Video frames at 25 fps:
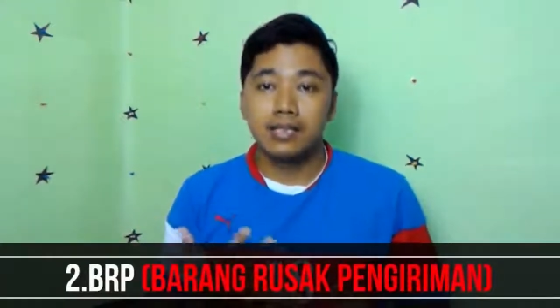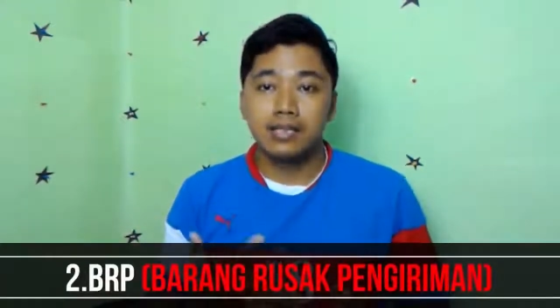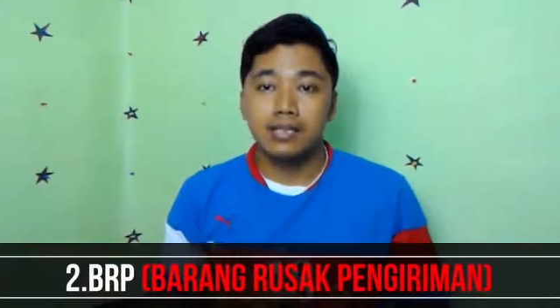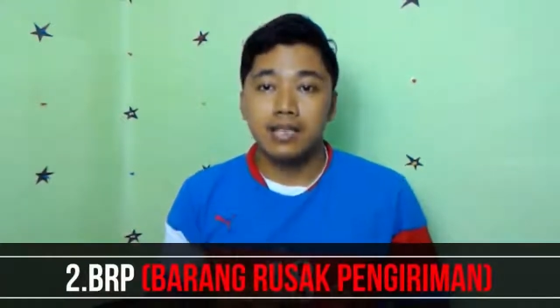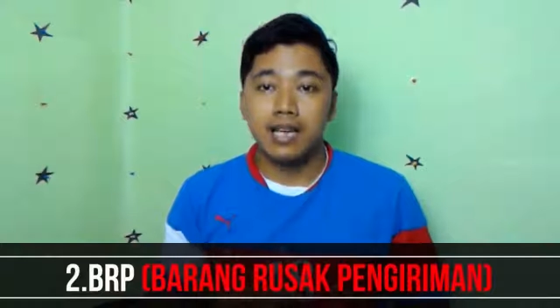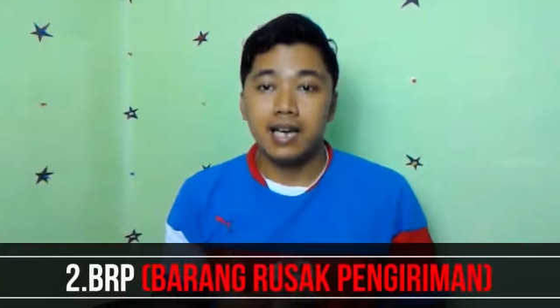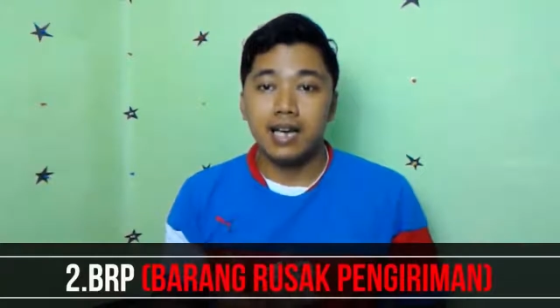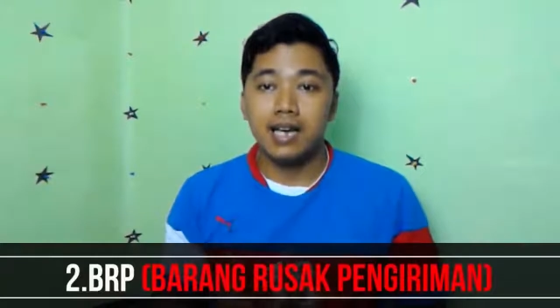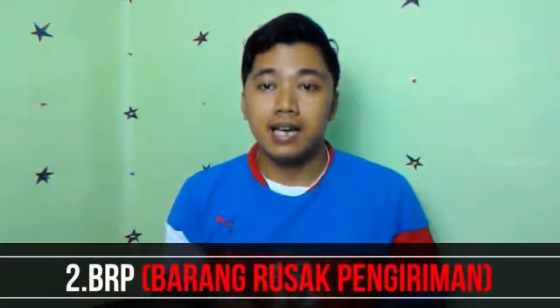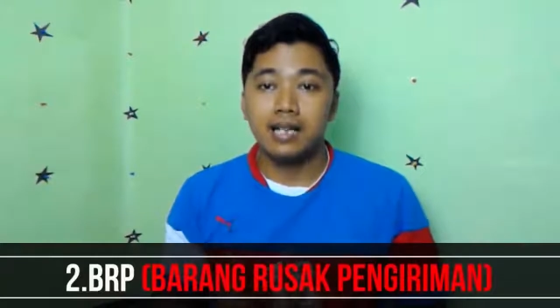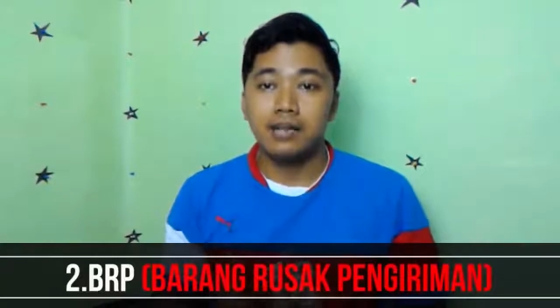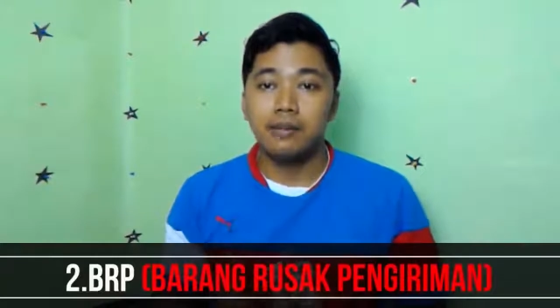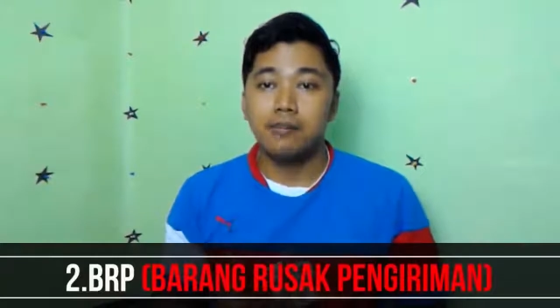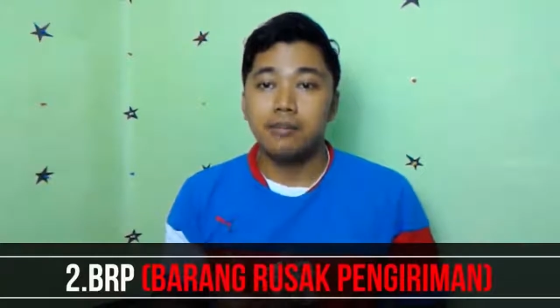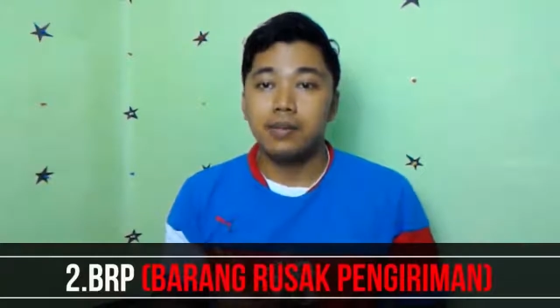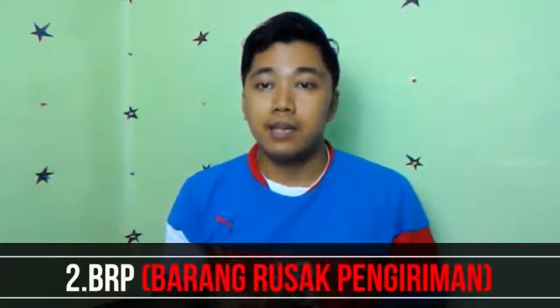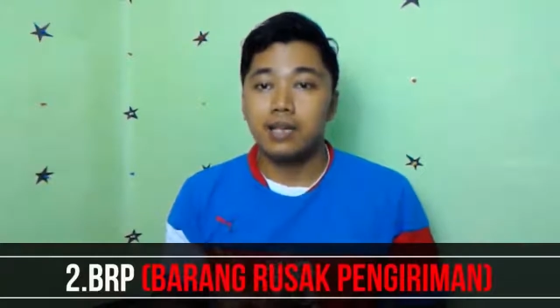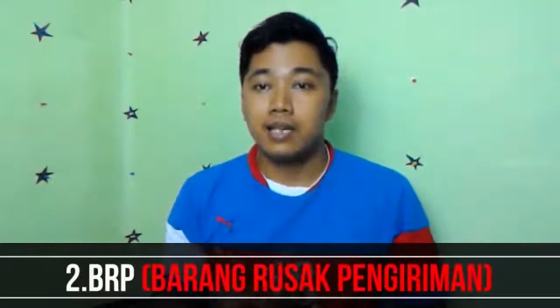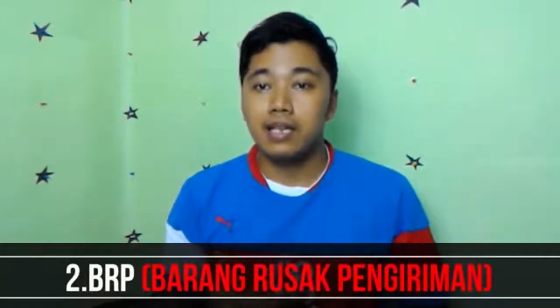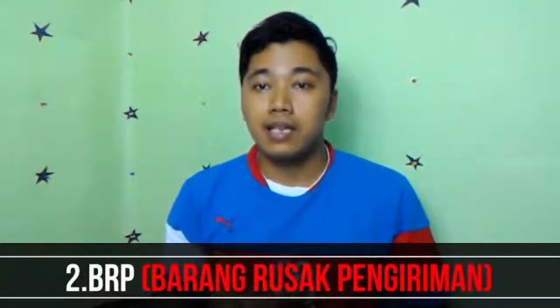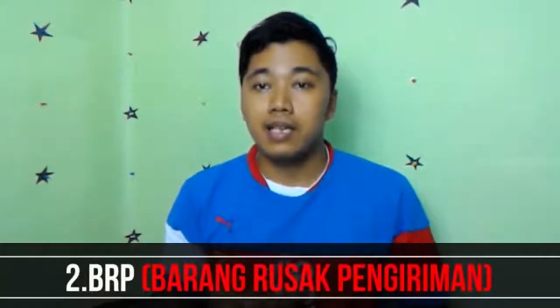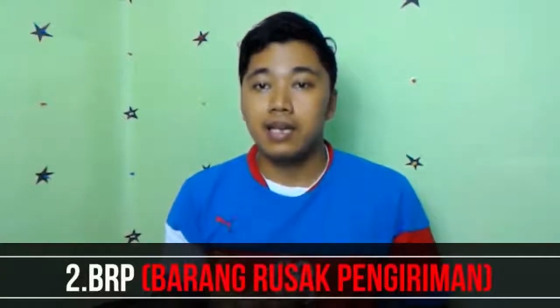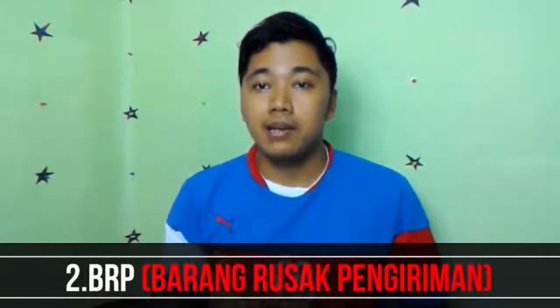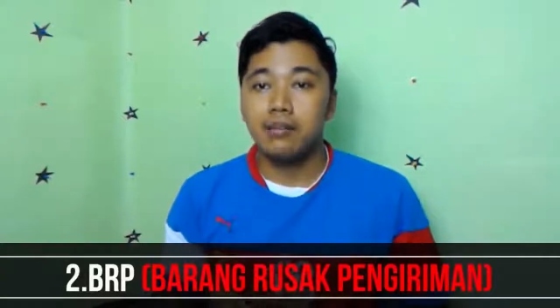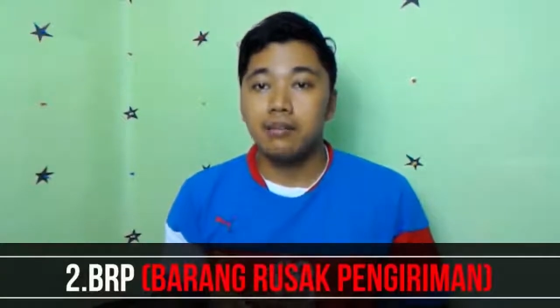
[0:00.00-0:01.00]
saat
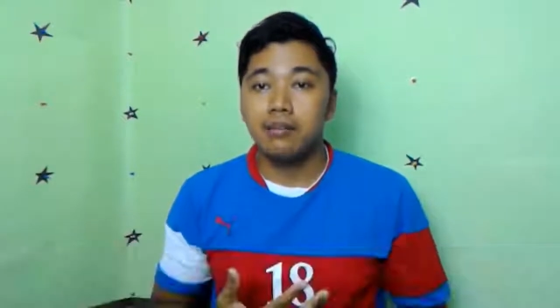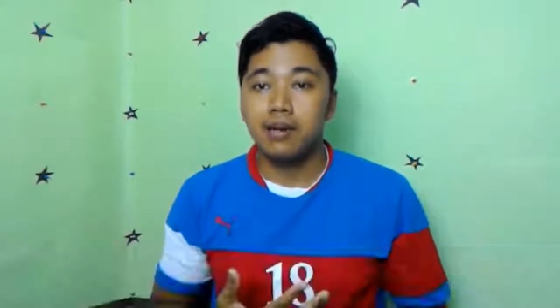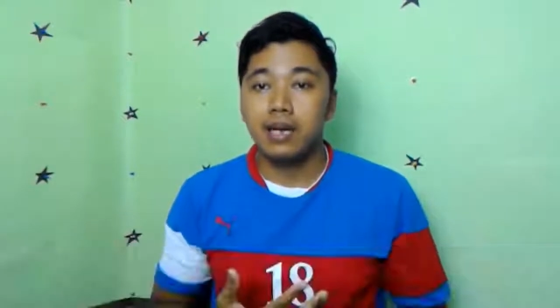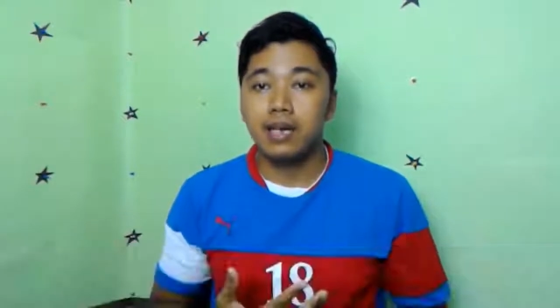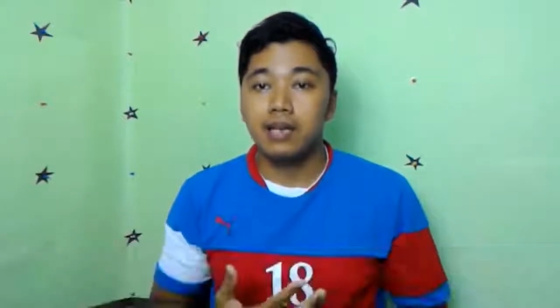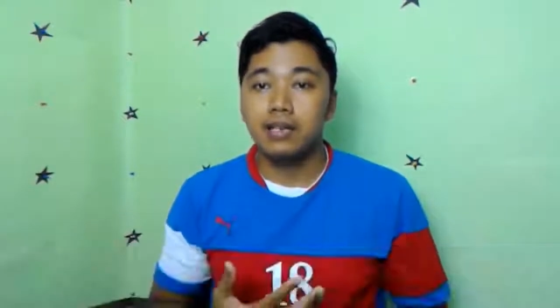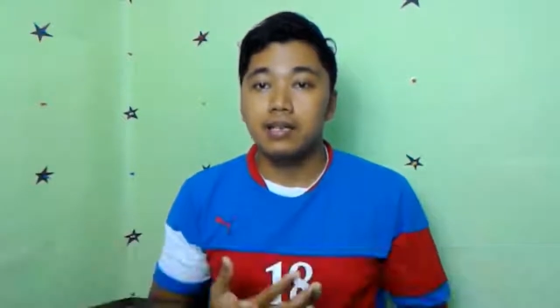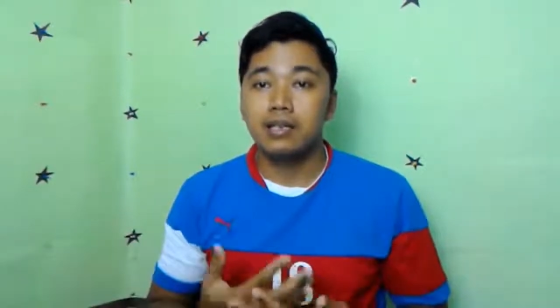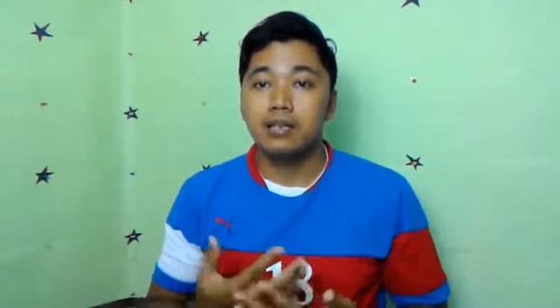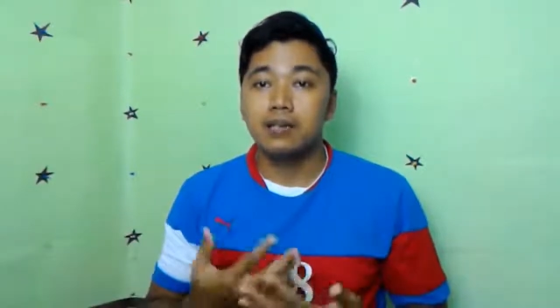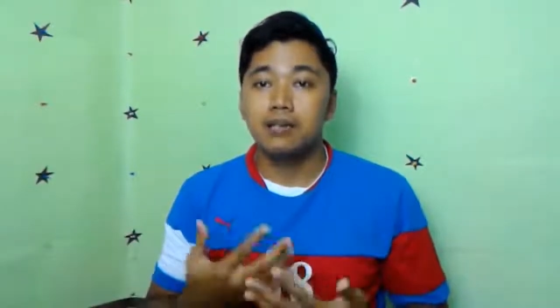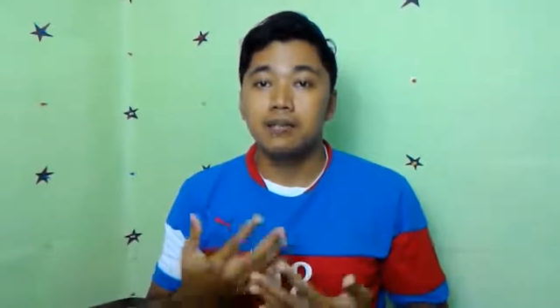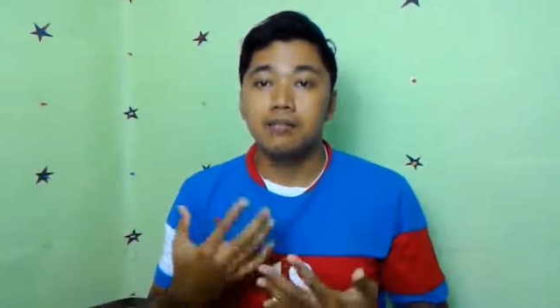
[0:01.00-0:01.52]
pengiriman